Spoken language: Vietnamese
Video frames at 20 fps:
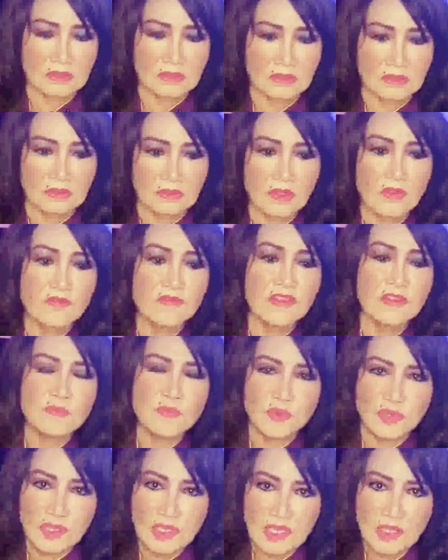con viết một
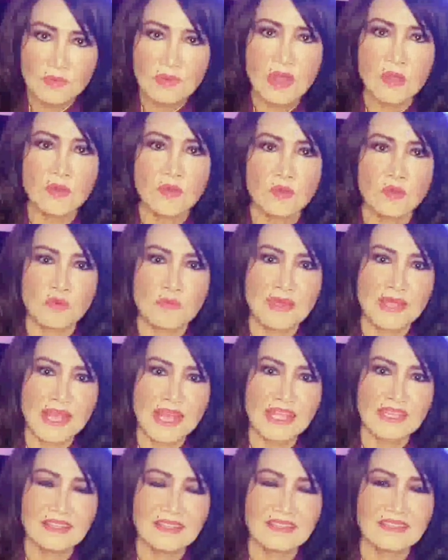cái câu đầu của bài
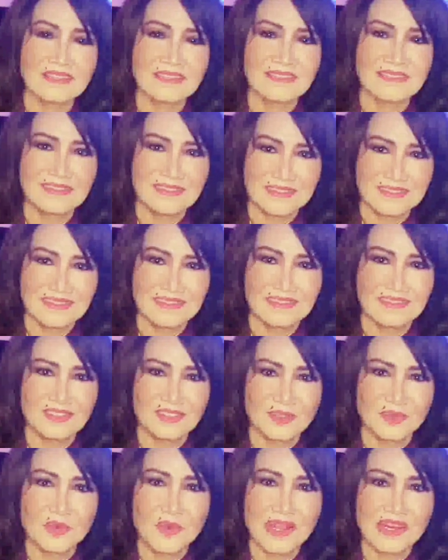hát
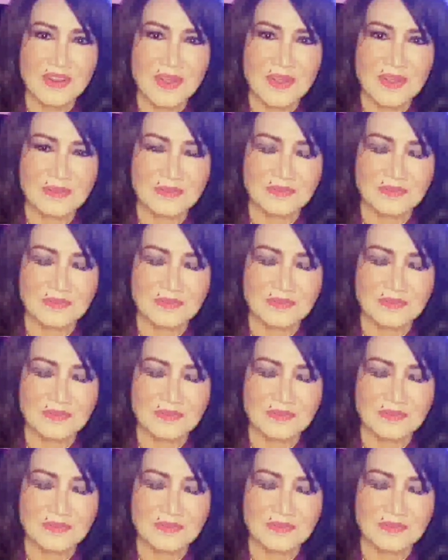chỗ đoạn đó